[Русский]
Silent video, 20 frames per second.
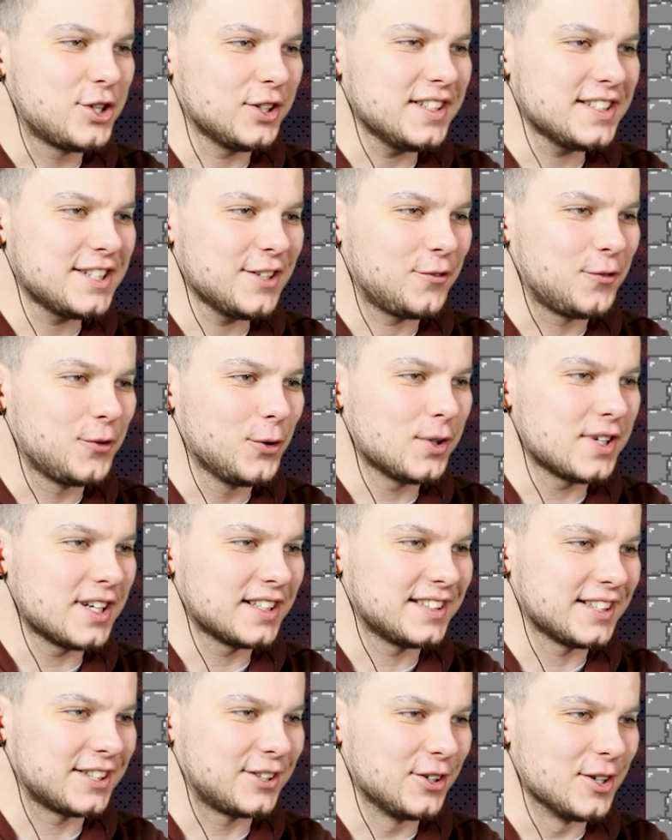что это за фюрер
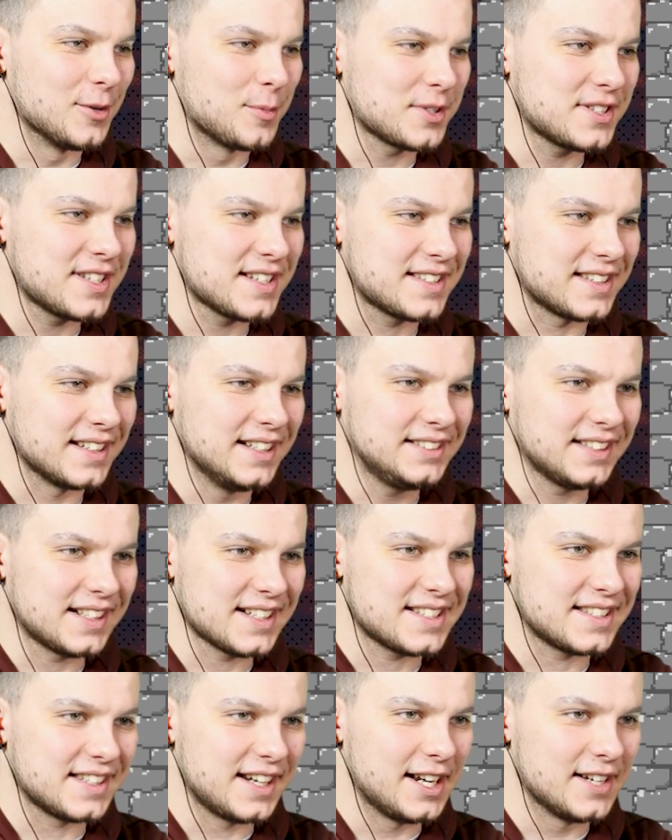такой? Он просто стоит и
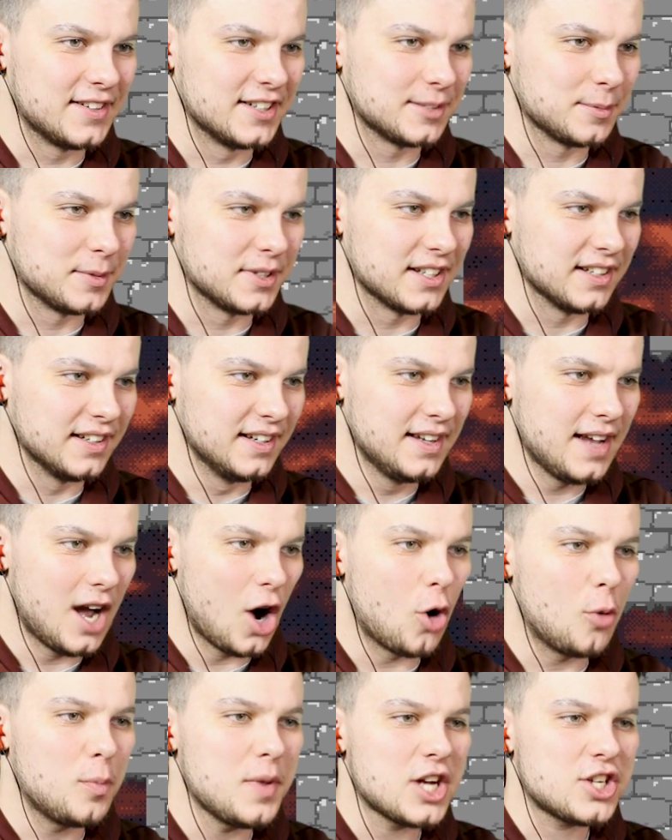расстреливает меня.
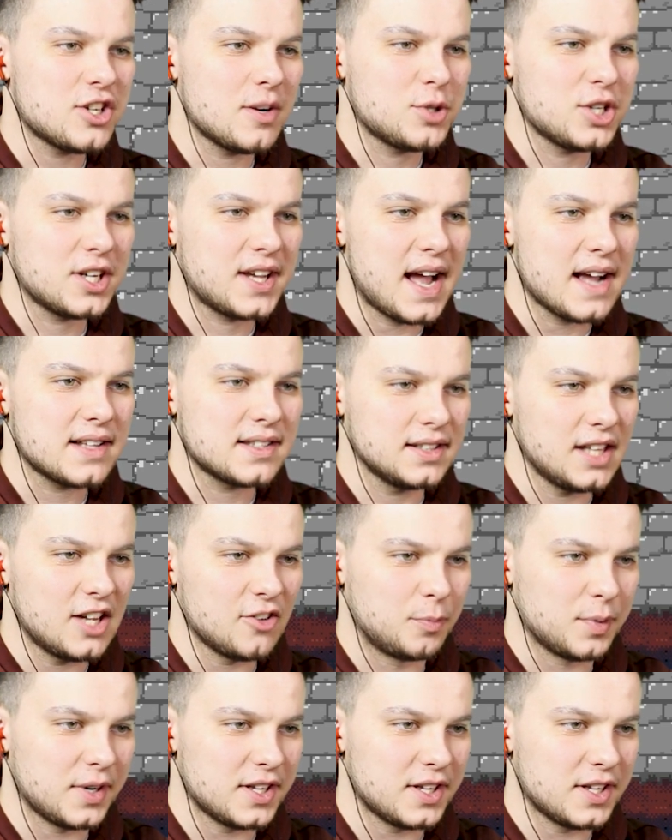А у меня же вообще как дела, в